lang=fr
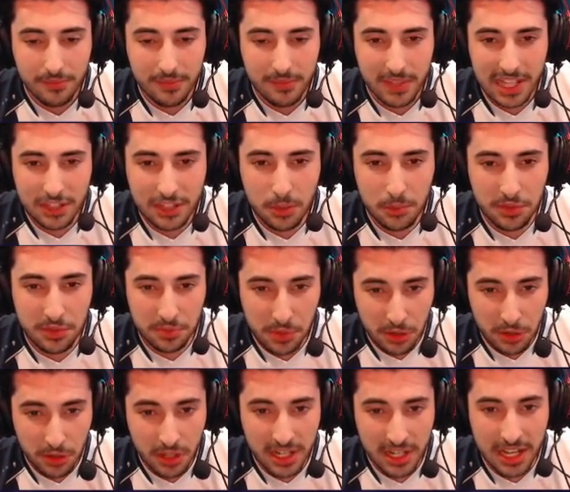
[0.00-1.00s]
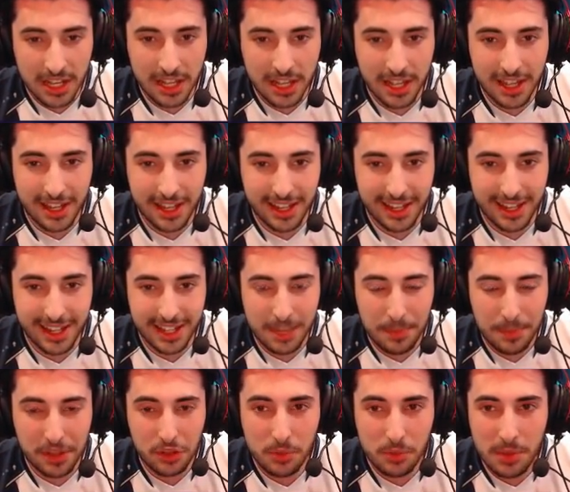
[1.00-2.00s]
la, tombe euh, la,
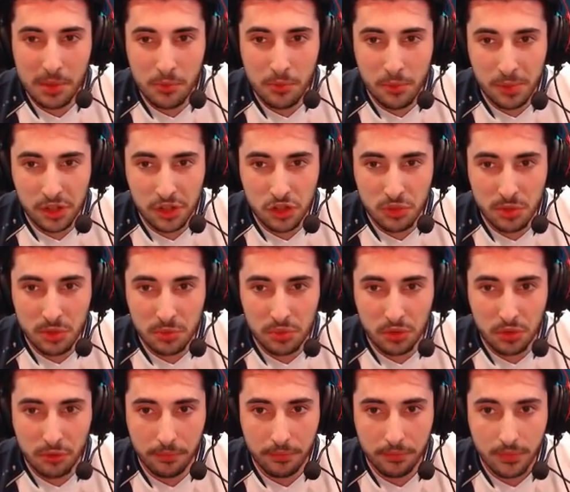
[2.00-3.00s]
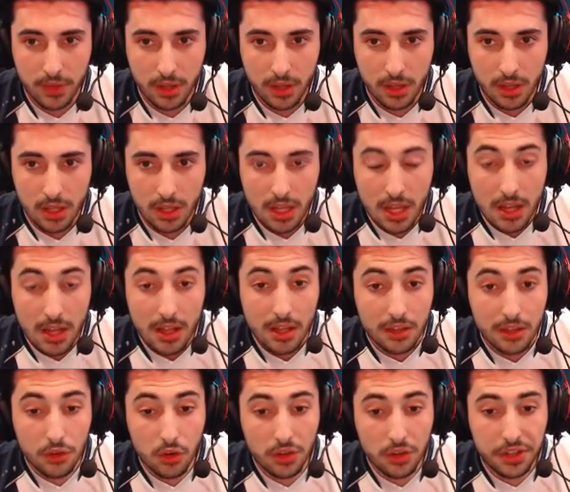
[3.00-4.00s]
tombale me perturbe un peu.
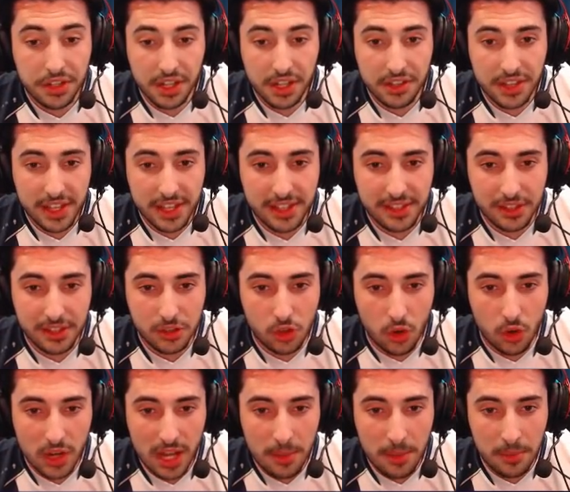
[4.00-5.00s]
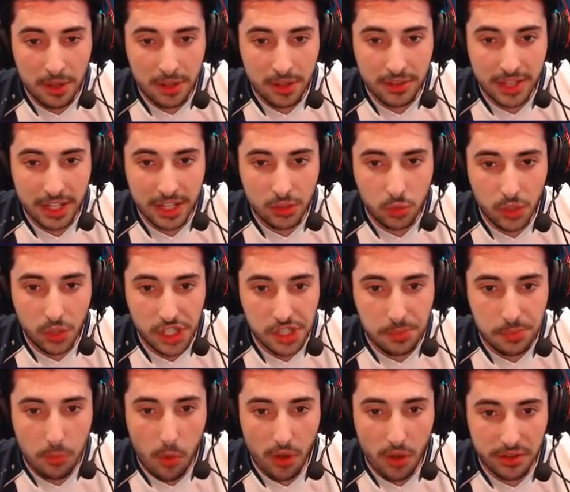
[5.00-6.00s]
Donc c'est un deck Golem, Night Witch,
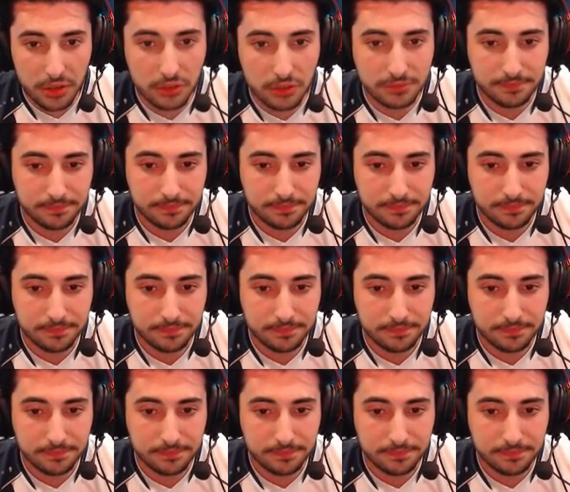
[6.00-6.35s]
Poison.